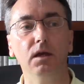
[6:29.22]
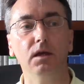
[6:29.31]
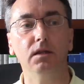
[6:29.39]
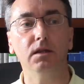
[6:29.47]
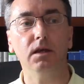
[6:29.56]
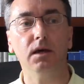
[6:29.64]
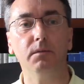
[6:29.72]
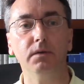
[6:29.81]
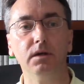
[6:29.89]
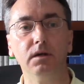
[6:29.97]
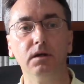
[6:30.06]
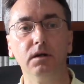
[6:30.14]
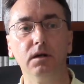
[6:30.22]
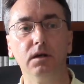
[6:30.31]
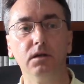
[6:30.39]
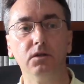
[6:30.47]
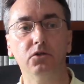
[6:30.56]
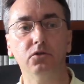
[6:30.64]
de haber
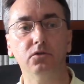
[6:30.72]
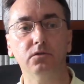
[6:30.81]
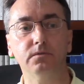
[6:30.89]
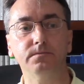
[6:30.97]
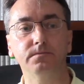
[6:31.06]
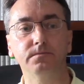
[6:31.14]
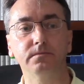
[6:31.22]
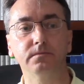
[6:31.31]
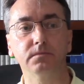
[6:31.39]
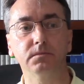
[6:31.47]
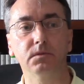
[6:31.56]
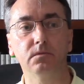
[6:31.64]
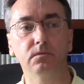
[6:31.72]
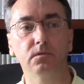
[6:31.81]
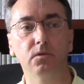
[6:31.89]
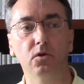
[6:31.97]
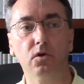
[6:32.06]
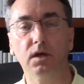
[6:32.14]
hecho mm,
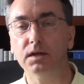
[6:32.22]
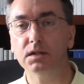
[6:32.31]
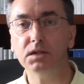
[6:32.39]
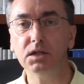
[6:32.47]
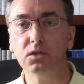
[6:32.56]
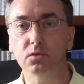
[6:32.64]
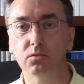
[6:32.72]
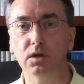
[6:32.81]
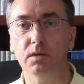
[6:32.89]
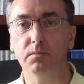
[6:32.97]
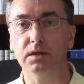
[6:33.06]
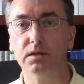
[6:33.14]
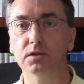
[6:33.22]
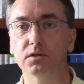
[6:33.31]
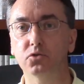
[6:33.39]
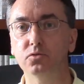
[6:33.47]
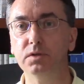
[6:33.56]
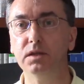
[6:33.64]
lo que ha sido buena parte de
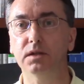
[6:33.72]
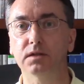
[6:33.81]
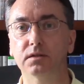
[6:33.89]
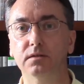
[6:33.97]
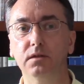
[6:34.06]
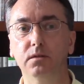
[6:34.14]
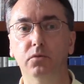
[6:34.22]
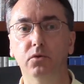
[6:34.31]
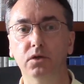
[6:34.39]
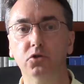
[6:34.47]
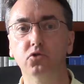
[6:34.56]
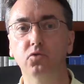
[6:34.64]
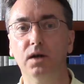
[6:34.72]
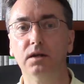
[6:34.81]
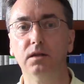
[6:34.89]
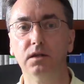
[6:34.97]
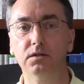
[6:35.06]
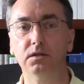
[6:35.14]
su vida, es decir, poner su
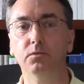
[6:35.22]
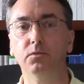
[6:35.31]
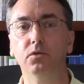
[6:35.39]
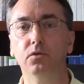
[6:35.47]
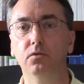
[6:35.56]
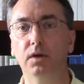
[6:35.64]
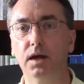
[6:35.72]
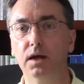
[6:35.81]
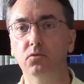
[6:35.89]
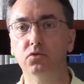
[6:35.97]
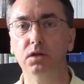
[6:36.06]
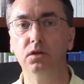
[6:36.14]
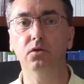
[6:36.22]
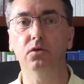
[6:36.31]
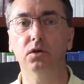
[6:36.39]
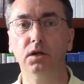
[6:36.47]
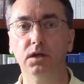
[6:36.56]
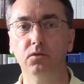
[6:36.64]
arte al servicio de una causa
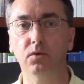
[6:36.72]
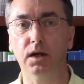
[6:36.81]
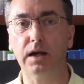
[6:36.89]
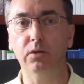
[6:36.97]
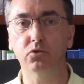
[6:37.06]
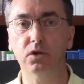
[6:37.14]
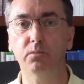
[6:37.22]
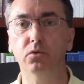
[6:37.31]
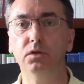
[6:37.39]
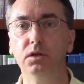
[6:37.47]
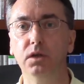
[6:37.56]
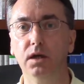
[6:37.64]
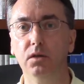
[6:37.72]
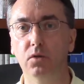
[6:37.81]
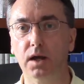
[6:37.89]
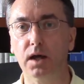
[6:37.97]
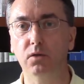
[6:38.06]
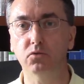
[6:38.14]
ideológica, de una causa política, de
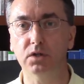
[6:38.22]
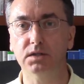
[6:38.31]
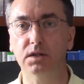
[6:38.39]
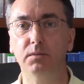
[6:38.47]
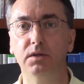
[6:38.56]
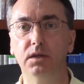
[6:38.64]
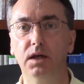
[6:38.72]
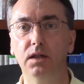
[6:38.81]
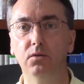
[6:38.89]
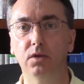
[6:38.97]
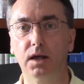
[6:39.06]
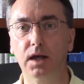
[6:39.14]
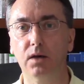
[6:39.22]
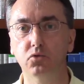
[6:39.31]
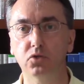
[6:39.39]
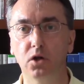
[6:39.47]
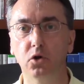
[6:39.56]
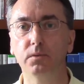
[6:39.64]
una causa estamental, de una
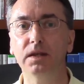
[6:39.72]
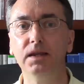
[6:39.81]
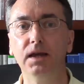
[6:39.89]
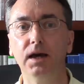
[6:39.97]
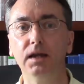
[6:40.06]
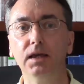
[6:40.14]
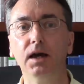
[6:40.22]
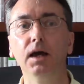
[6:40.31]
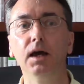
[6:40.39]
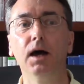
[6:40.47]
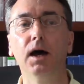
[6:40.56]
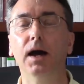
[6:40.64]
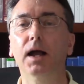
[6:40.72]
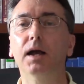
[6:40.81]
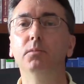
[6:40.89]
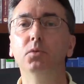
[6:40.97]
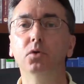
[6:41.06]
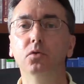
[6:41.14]
causa nobiliaria, a
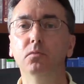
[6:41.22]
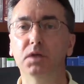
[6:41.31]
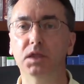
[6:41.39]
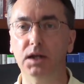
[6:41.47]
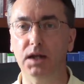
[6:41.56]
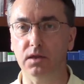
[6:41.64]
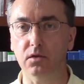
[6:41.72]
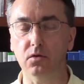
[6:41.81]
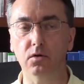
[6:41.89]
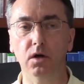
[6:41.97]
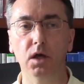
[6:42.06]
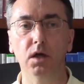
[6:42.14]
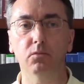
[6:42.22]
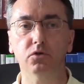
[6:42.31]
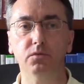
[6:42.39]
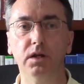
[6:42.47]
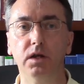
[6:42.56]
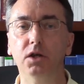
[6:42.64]
cambio de un mecenazgo. Pues
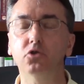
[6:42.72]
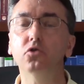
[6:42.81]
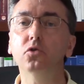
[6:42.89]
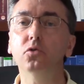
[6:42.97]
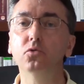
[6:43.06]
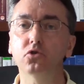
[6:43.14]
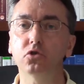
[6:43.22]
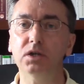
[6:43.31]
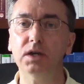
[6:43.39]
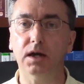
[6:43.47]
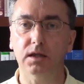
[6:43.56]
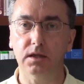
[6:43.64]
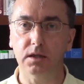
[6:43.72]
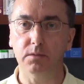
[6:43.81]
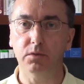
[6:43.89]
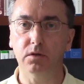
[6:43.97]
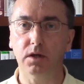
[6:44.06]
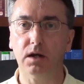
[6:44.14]
bien, eso incluso llega a
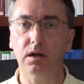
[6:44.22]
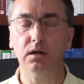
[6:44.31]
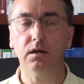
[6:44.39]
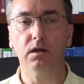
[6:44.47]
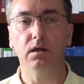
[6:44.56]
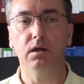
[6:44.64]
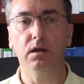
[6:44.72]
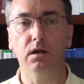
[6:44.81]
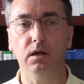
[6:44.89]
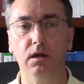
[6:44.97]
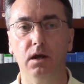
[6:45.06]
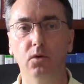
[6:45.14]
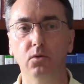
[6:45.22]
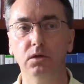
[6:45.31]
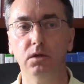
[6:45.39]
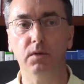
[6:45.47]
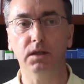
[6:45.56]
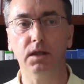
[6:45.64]
decepcionarle en, la
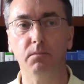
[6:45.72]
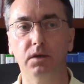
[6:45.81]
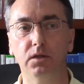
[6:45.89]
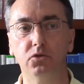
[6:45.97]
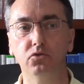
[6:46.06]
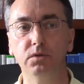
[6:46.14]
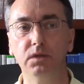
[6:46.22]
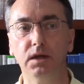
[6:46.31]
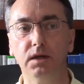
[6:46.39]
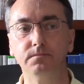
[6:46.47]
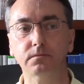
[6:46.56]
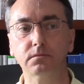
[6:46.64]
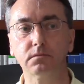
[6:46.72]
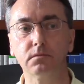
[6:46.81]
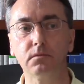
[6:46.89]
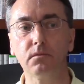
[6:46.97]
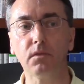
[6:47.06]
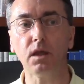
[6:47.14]
última etapa de su vida
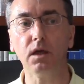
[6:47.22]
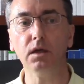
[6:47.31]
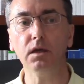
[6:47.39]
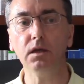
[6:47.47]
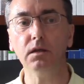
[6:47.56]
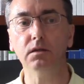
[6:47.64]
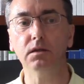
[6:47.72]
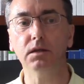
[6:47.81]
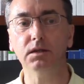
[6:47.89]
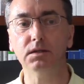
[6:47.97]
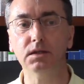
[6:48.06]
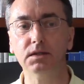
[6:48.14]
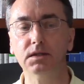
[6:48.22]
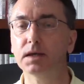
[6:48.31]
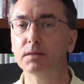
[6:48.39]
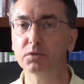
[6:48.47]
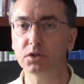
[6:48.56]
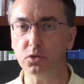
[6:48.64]
y desde esta
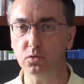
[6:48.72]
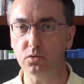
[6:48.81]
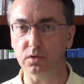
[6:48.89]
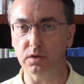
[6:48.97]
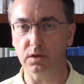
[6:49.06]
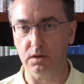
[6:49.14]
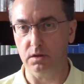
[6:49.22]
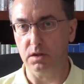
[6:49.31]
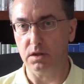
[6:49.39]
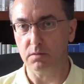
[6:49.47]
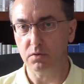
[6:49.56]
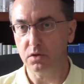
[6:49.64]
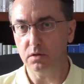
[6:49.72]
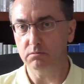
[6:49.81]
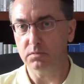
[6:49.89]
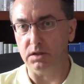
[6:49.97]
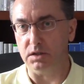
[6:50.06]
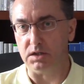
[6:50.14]
actitud de decepción,
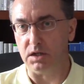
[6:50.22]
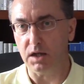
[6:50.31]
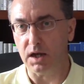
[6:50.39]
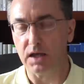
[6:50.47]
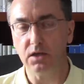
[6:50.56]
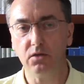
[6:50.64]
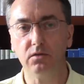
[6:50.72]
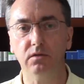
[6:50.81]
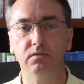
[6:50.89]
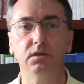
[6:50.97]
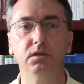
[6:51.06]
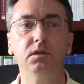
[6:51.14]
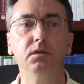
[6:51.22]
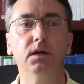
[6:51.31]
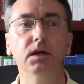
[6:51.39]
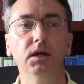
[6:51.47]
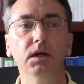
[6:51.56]
de desengaño, en definitiva,